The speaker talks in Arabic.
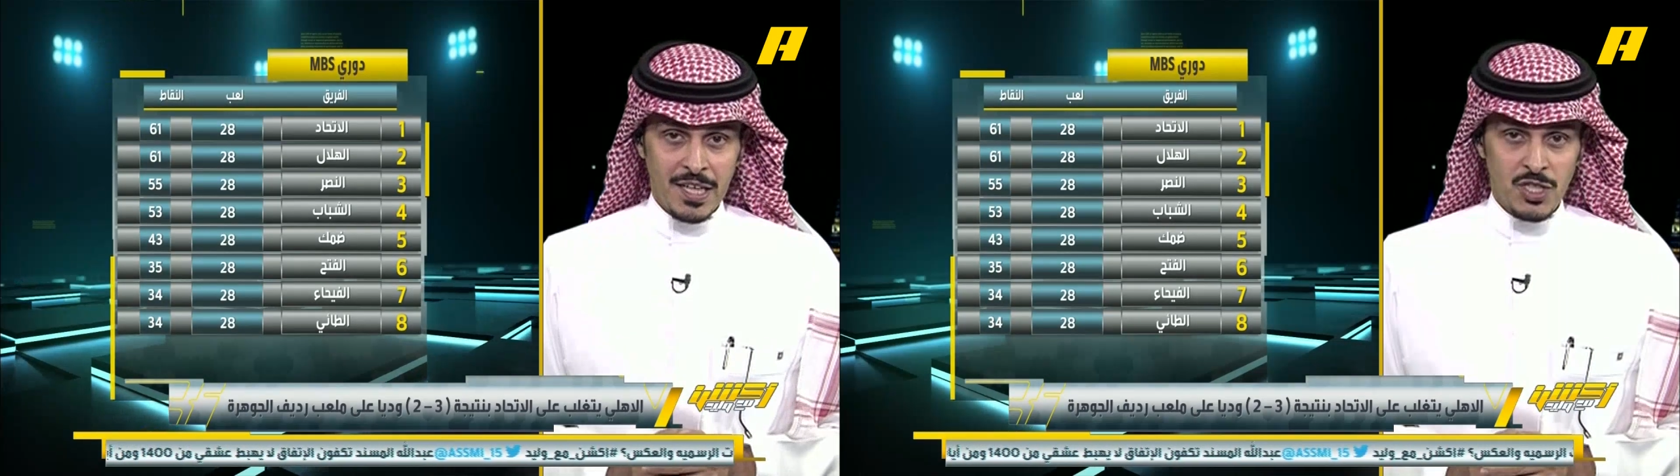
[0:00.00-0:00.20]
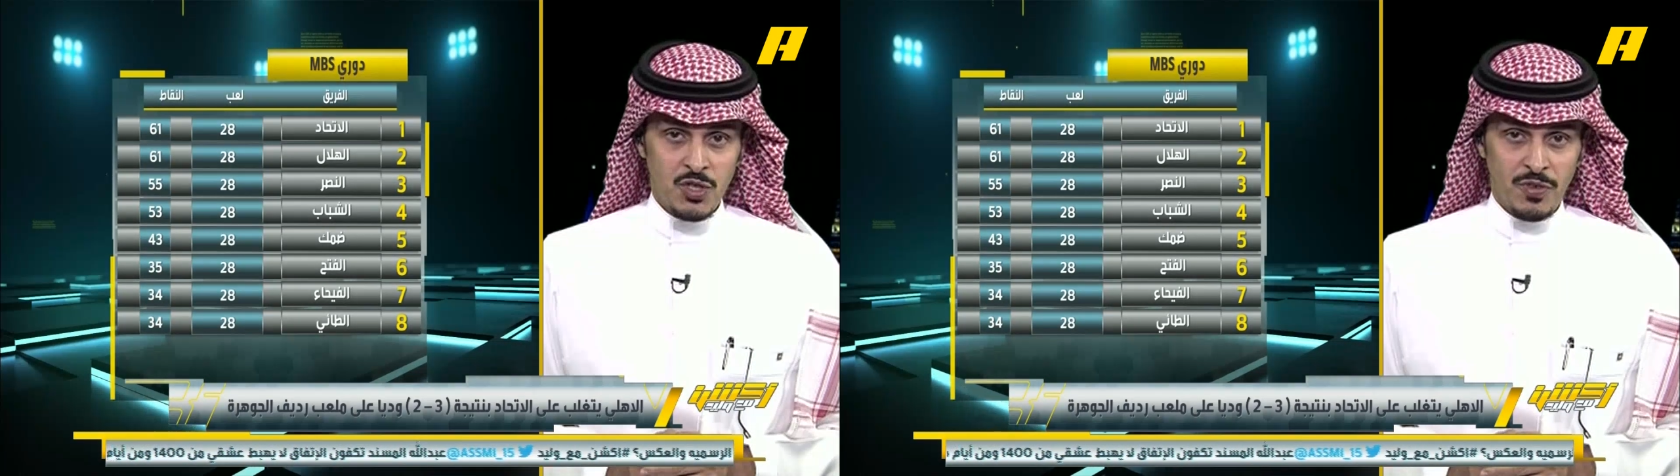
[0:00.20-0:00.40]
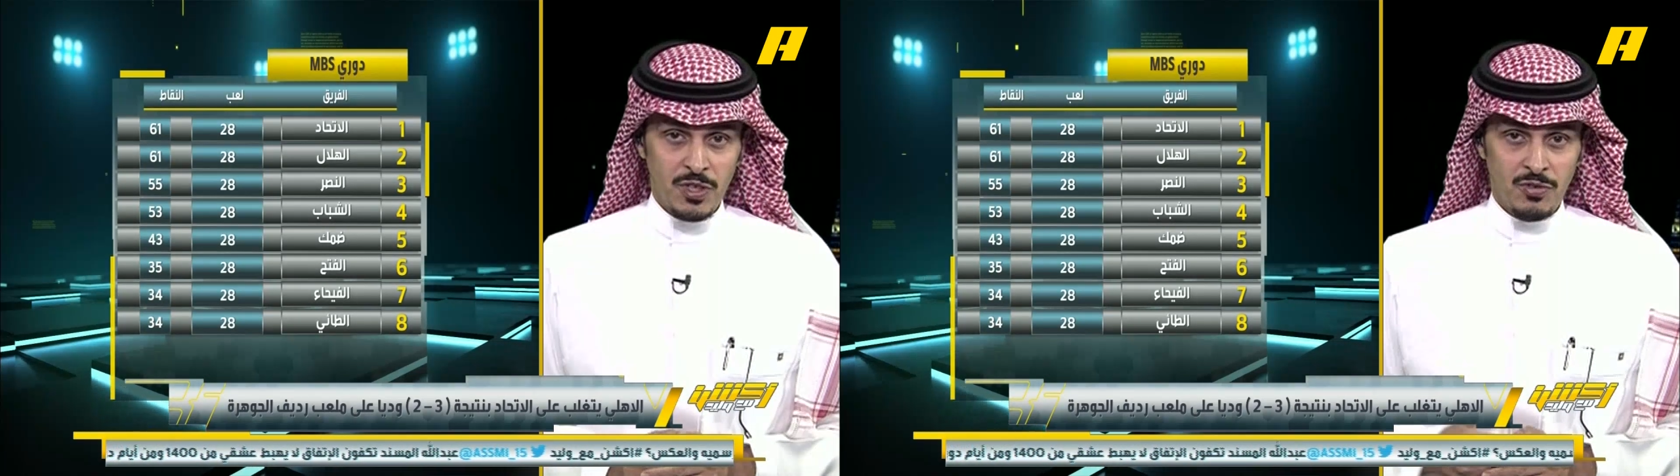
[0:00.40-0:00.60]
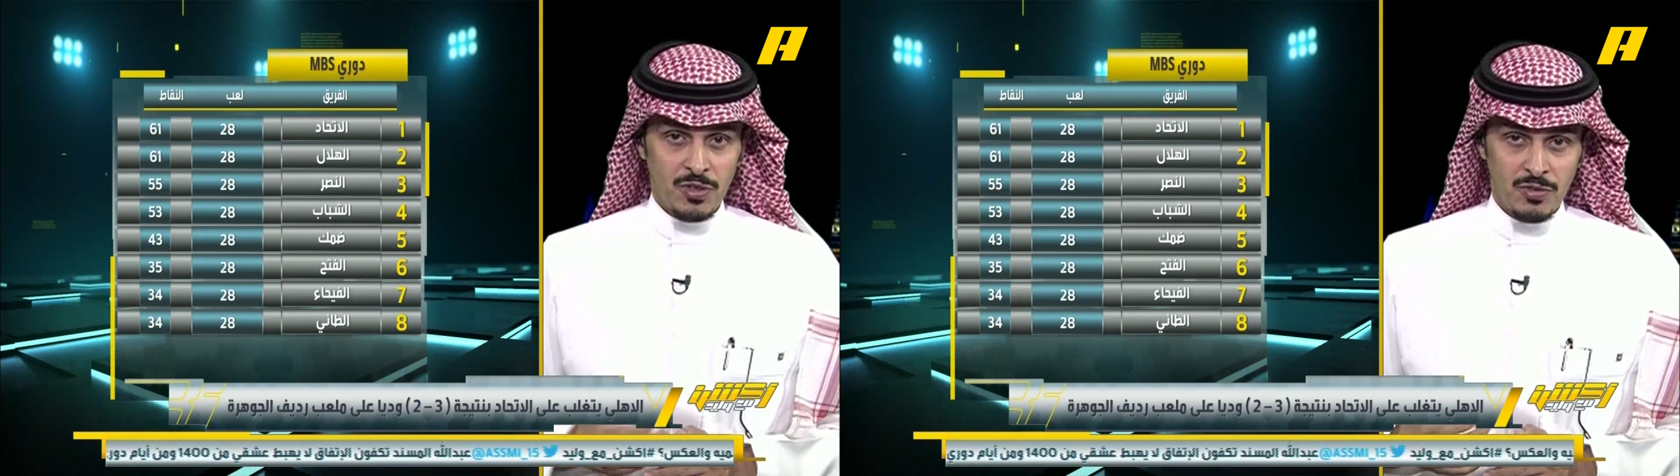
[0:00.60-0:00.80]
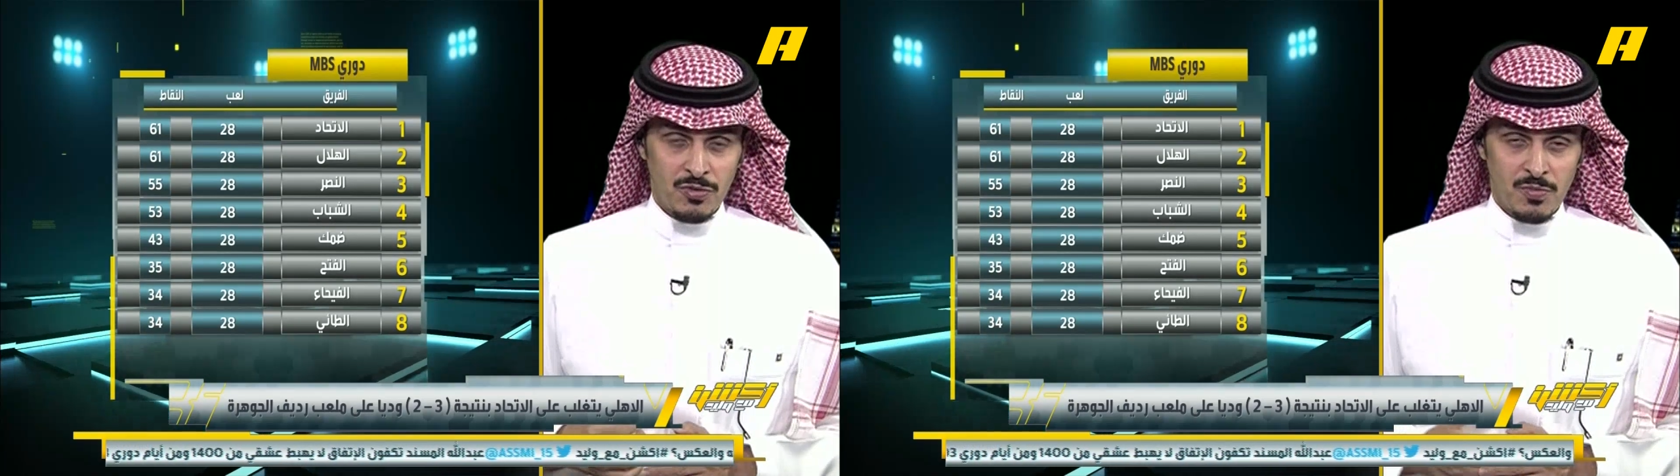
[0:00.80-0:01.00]
انا اشوف انه
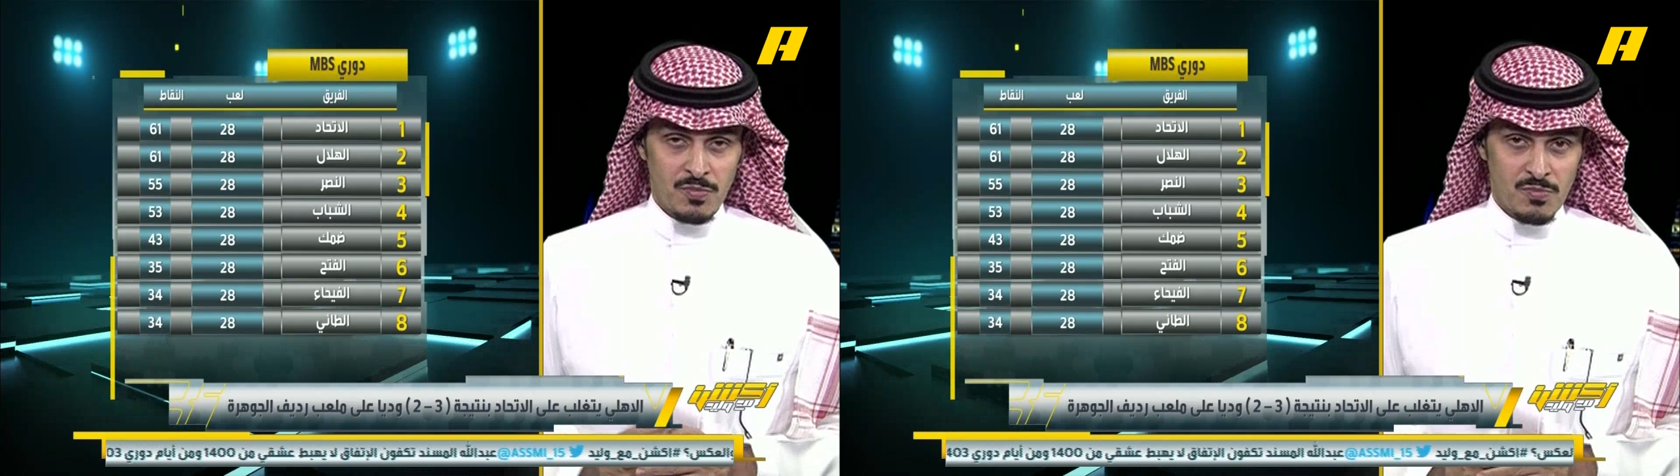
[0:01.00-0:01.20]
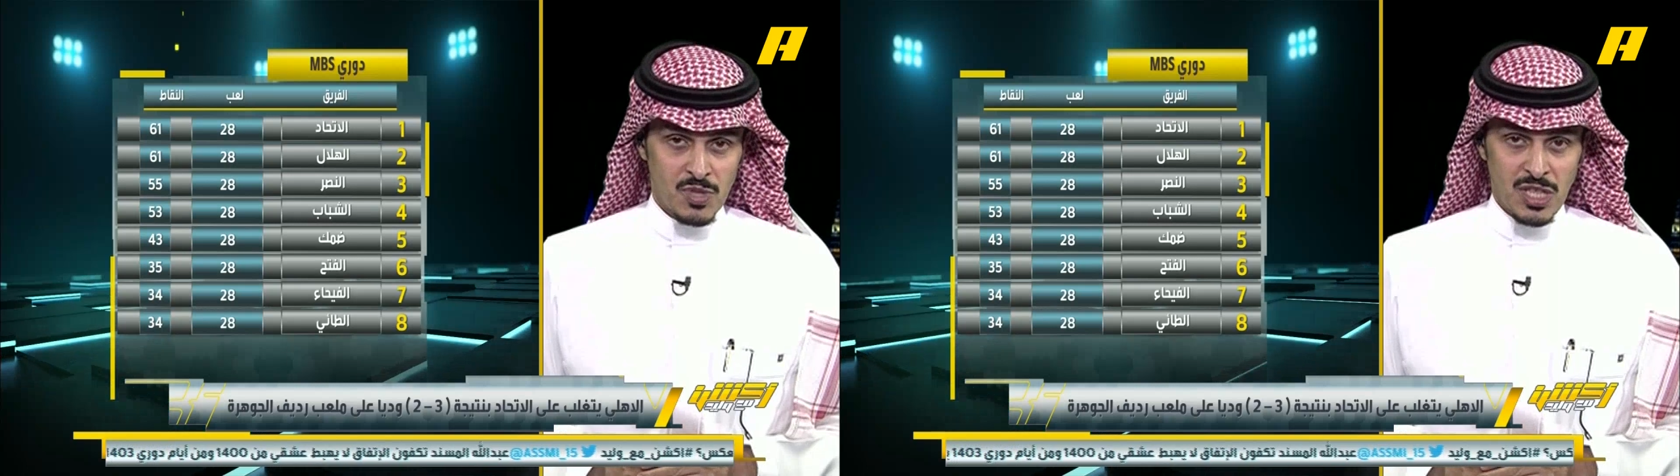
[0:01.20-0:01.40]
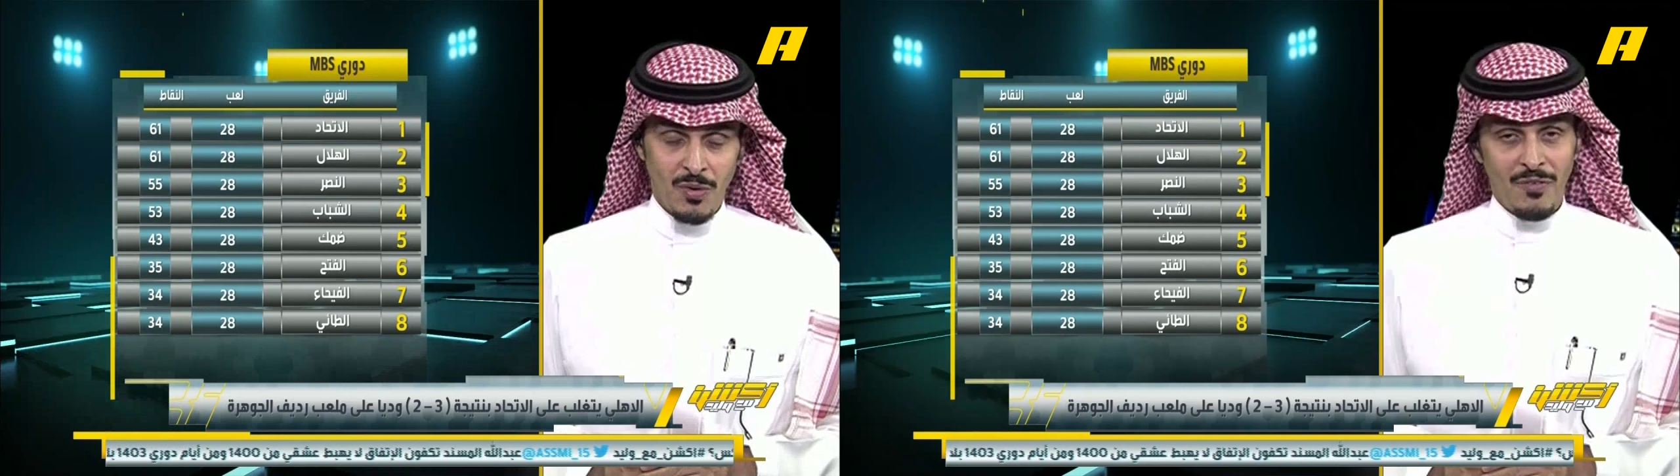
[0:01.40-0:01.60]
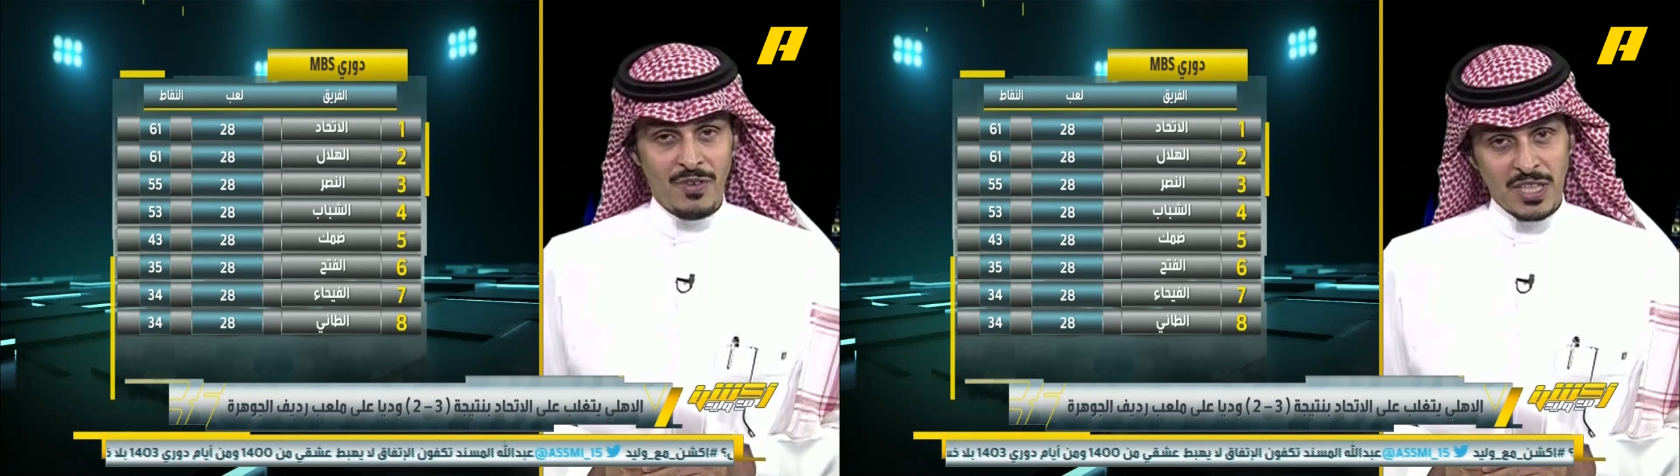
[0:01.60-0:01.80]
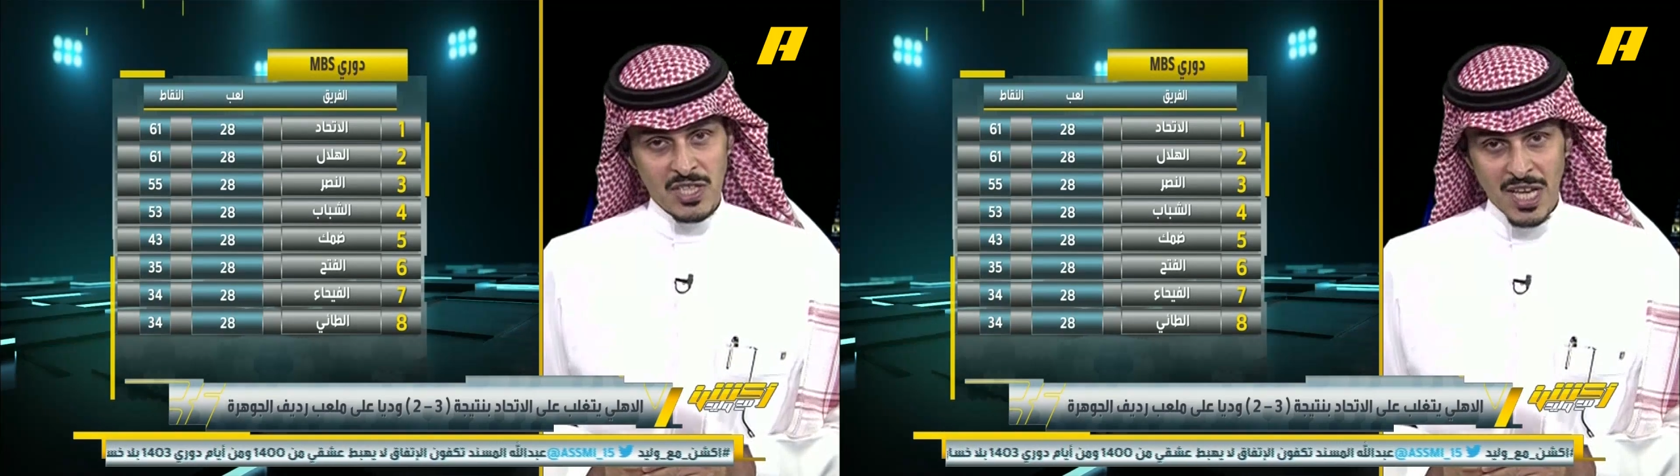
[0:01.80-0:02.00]
انه مستواه في
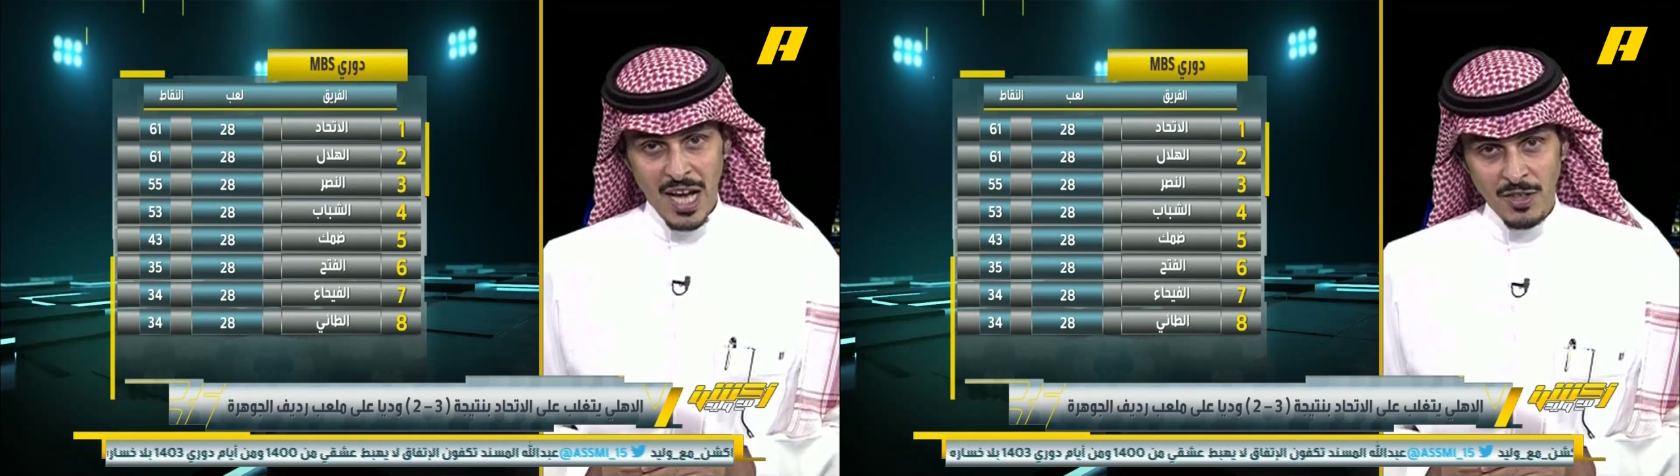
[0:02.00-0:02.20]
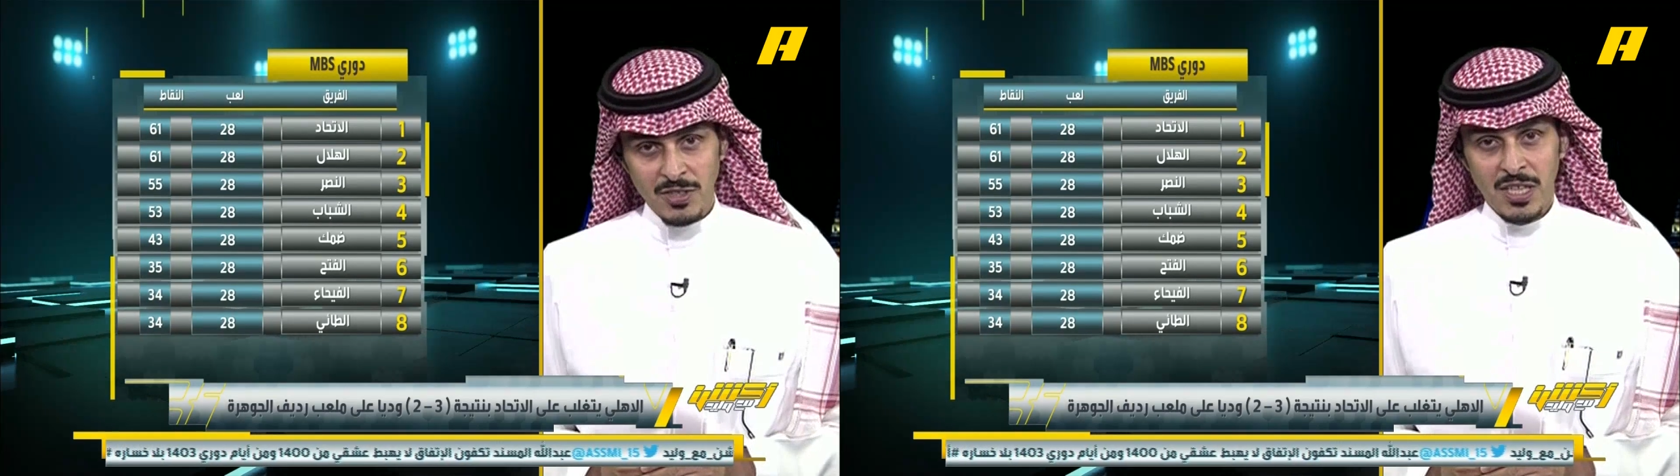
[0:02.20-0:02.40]
تصاعد